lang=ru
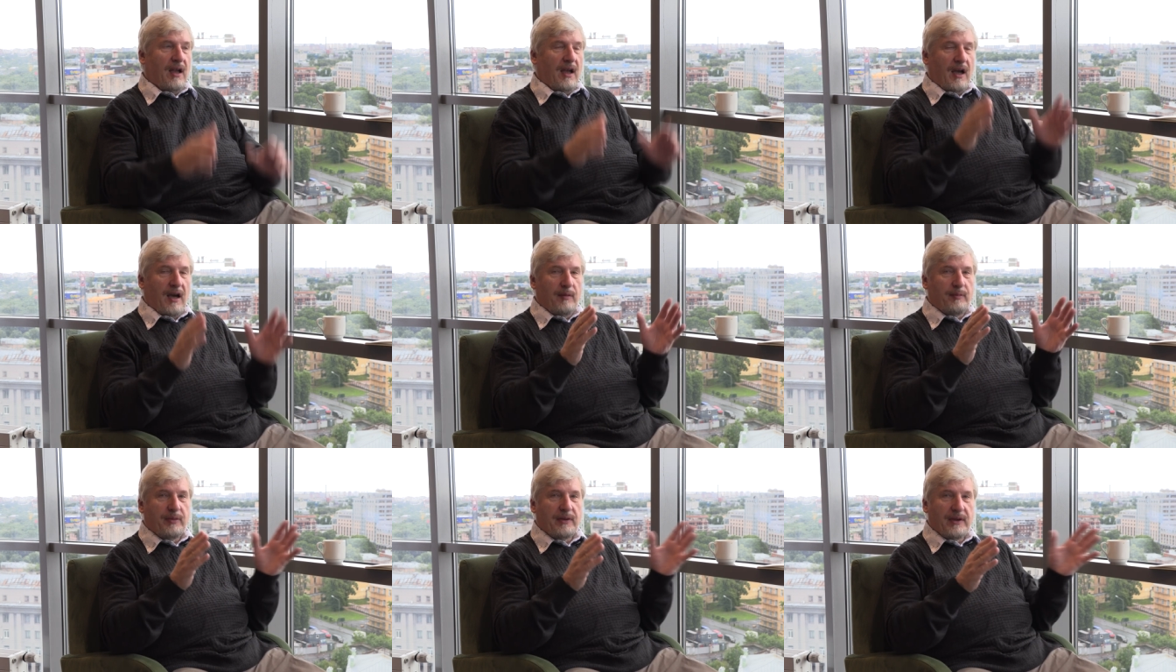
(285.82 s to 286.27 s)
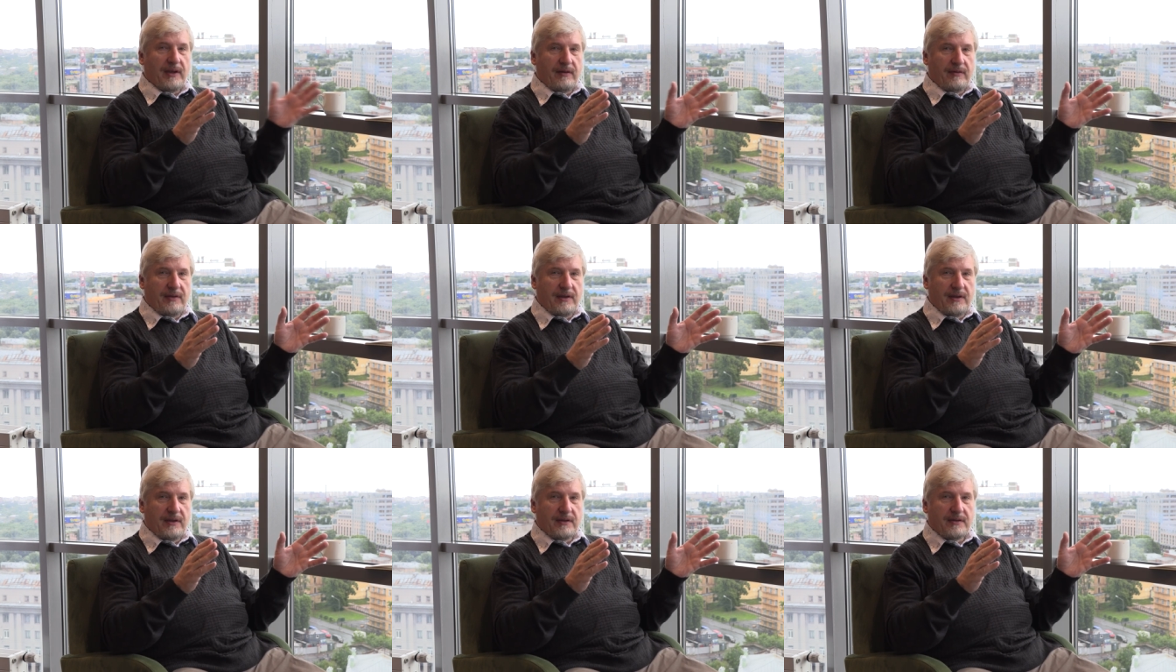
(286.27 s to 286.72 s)
А
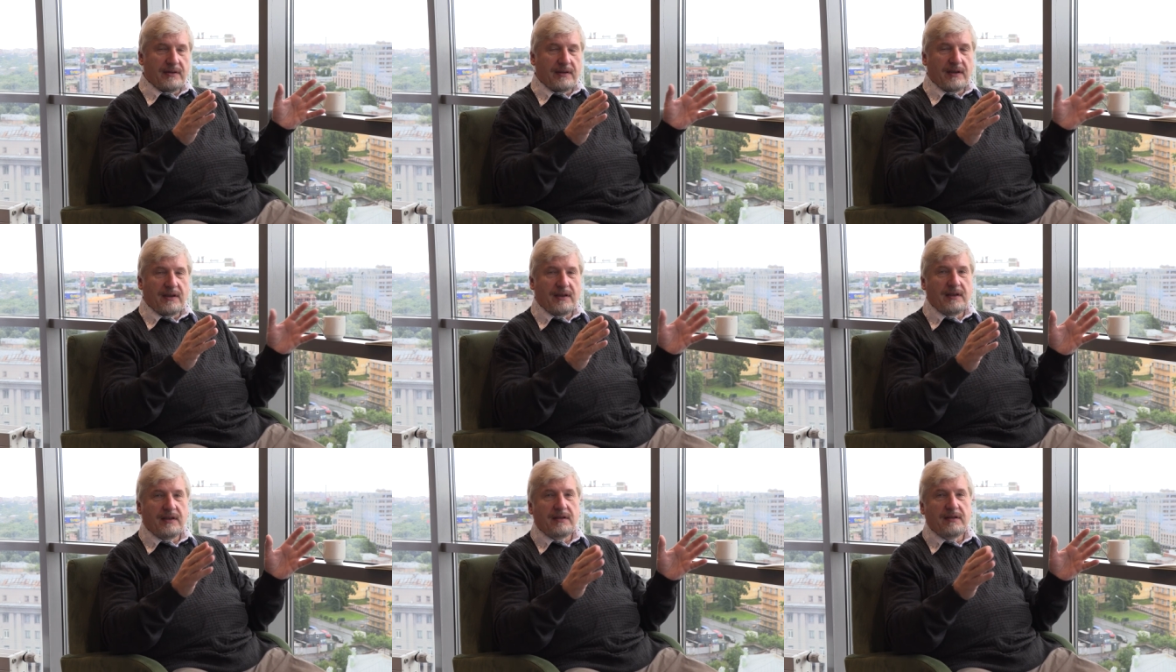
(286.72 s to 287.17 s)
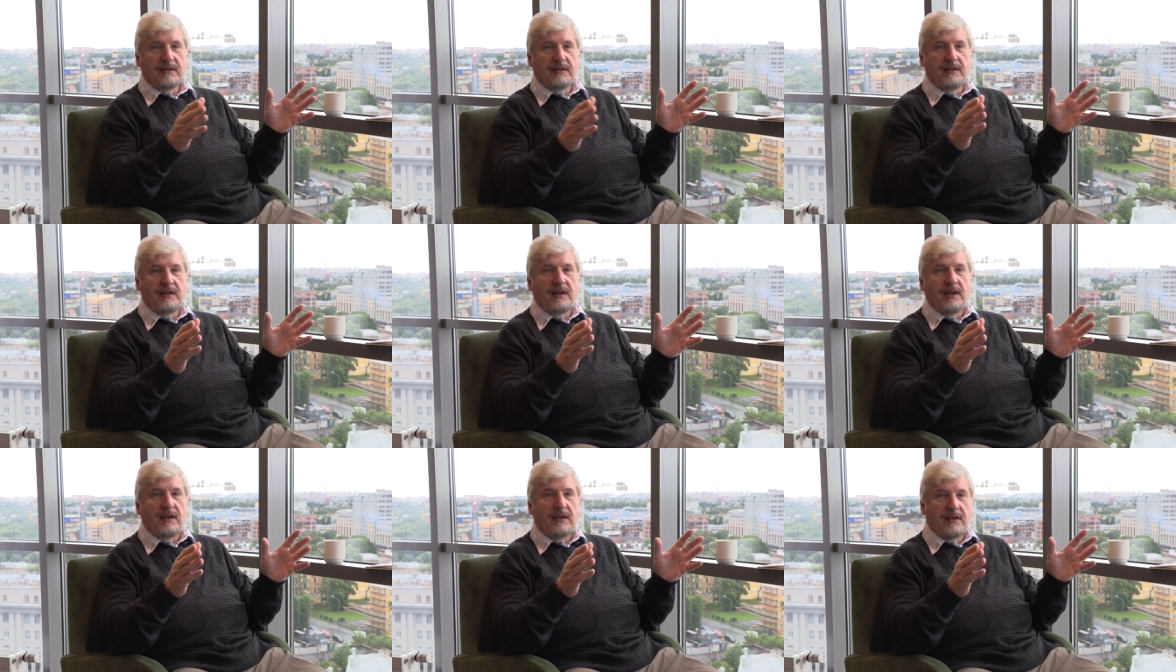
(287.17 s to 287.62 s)
половина стоит
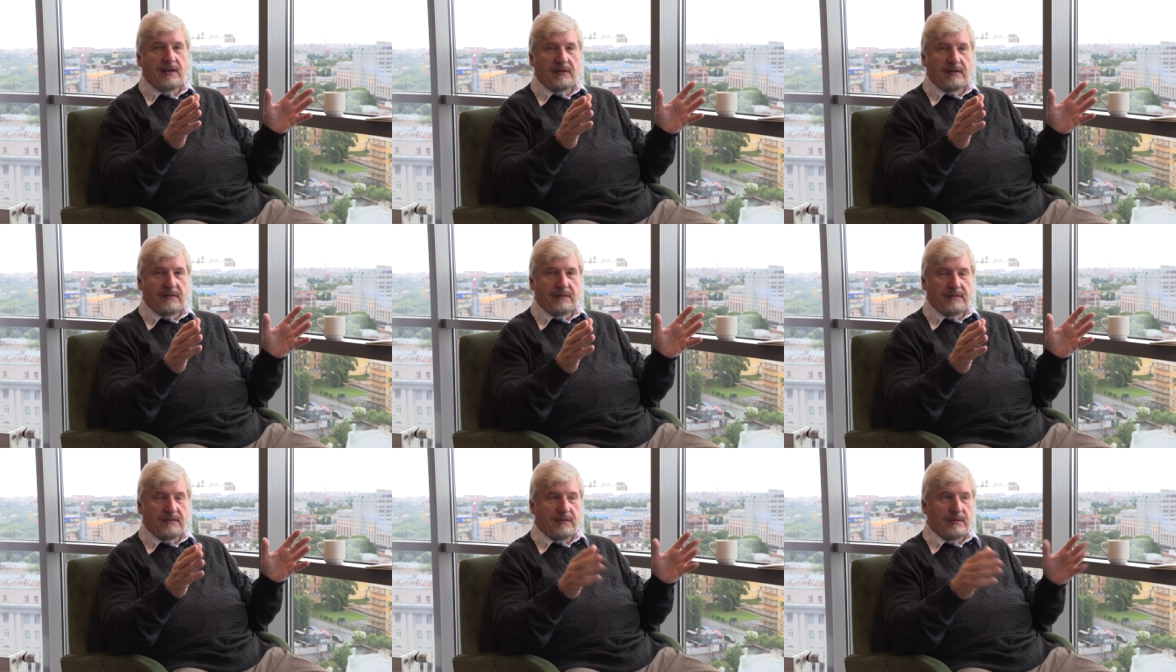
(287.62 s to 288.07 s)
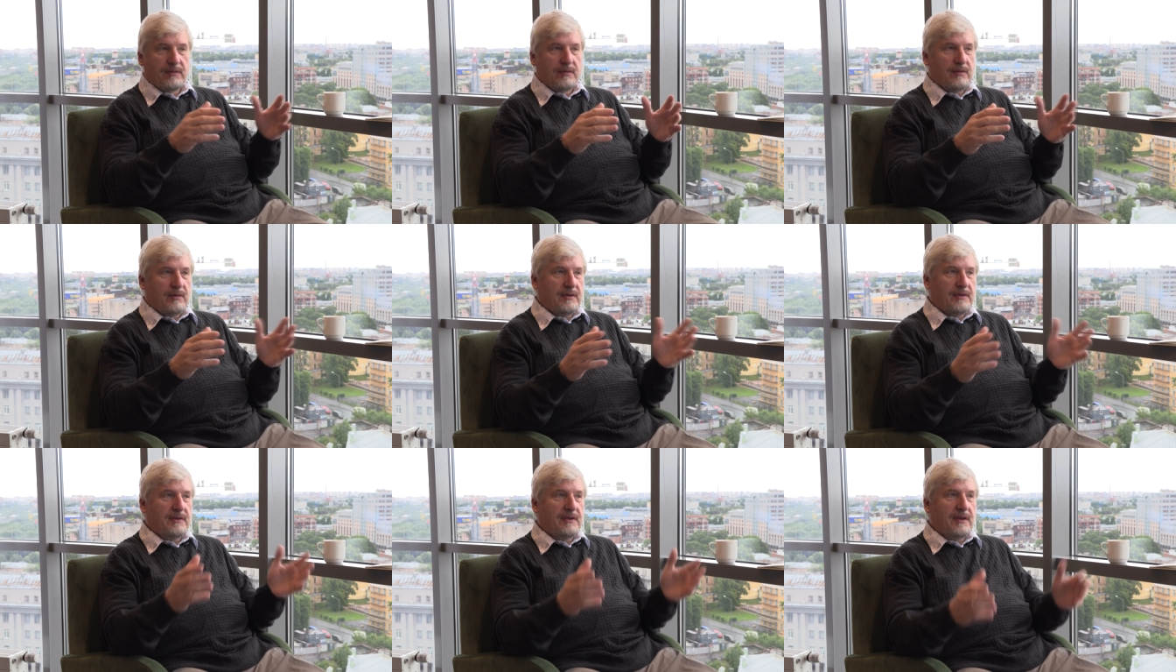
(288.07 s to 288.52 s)
гениев, ну
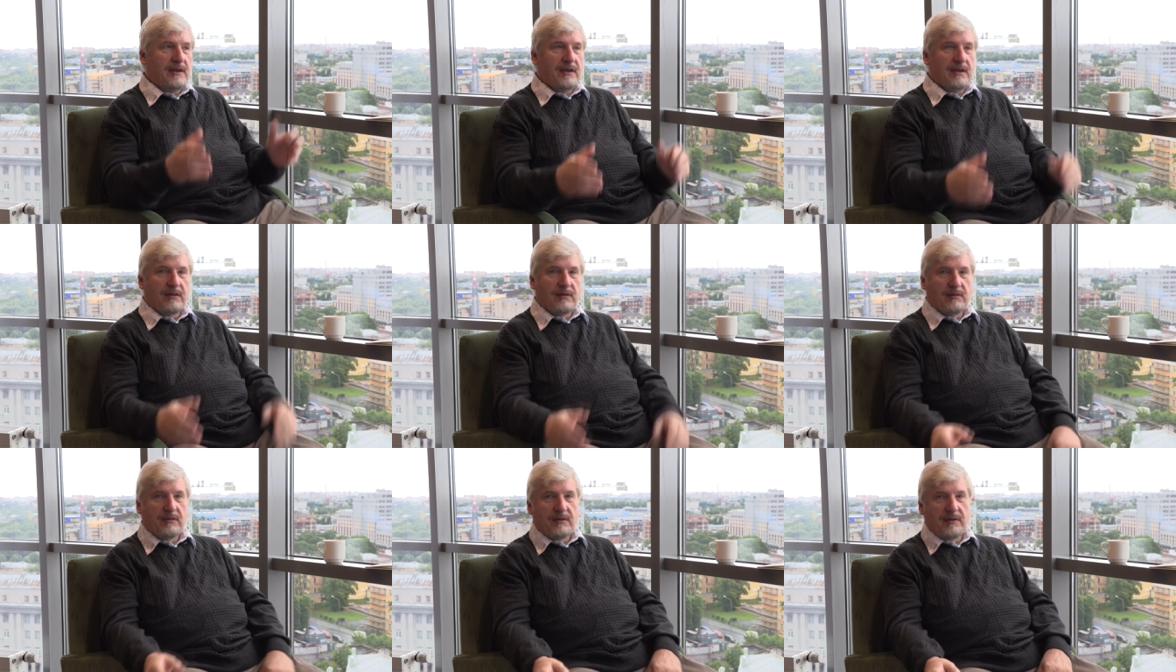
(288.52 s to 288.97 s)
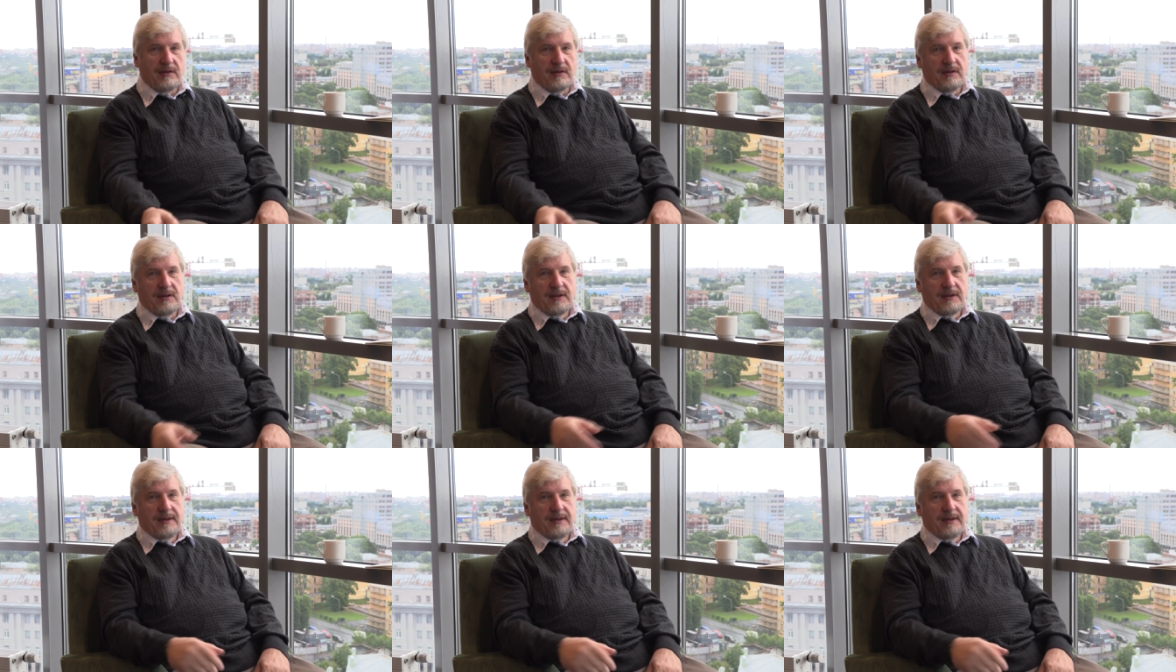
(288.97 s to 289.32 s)
то есть те, которые